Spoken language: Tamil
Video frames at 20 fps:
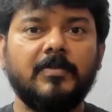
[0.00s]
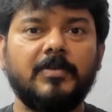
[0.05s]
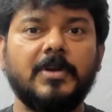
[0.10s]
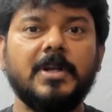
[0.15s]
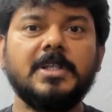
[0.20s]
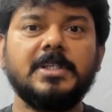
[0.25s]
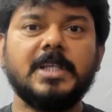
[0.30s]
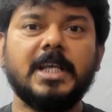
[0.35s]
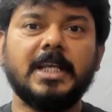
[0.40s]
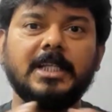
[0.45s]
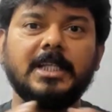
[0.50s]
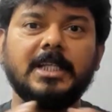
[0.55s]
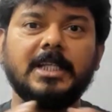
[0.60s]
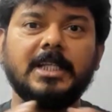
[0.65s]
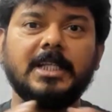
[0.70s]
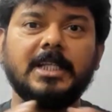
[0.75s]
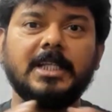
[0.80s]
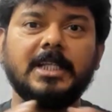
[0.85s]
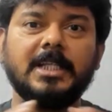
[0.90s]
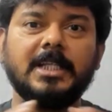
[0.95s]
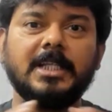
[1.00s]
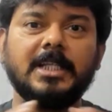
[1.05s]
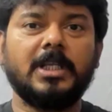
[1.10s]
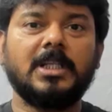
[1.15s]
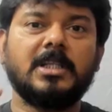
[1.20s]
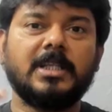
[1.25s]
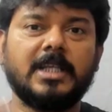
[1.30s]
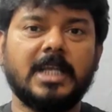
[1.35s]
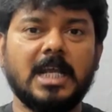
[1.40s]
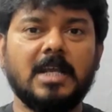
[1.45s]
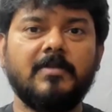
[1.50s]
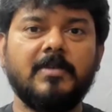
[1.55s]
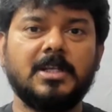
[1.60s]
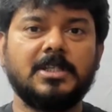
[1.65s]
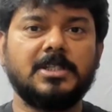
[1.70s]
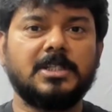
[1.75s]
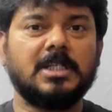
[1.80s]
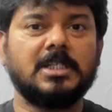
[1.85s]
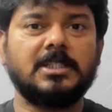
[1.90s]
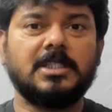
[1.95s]
ஃப்ரெண்ட்ஸ் இதே மாதிரி உங்களுக்கு ஏதாவது கேள்வி
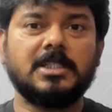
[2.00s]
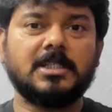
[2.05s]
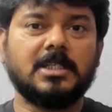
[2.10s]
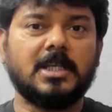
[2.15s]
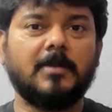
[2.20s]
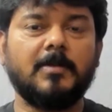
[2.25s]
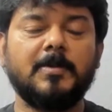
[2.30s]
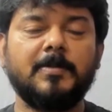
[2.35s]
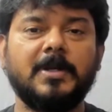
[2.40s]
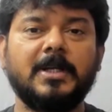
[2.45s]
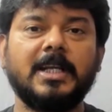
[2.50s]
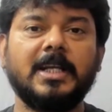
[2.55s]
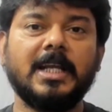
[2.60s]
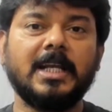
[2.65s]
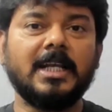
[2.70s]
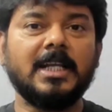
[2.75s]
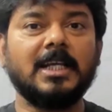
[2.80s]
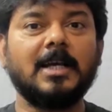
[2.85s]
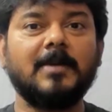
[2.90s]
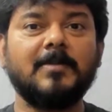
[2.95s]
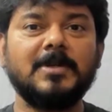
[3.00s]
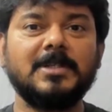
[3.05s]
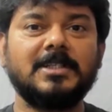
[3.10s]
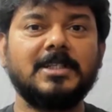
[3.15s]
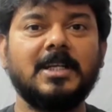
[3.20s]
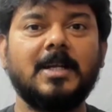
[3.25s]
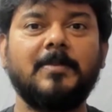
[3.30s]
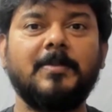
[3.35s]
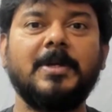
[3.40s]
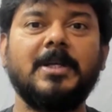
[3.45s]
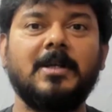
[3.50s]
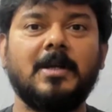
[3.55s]
இருந்துச்சுன்னா ஜஸ்ட் கமெண்ட் பண்ணுங்க என்ன கமெண்ட்னு